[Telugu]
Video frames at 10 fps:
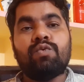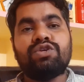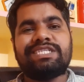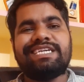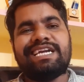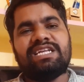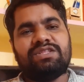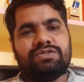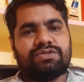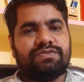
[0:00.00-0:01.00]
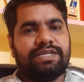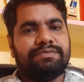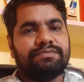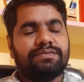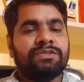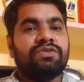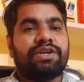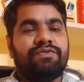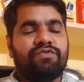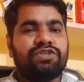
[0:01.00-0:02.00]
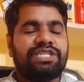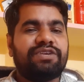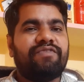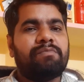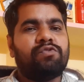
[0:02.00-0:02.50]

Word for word: హోస్టింగ్ అన్న తీసుకోవాలి ఓకే హోస్టింగ్ వెబ్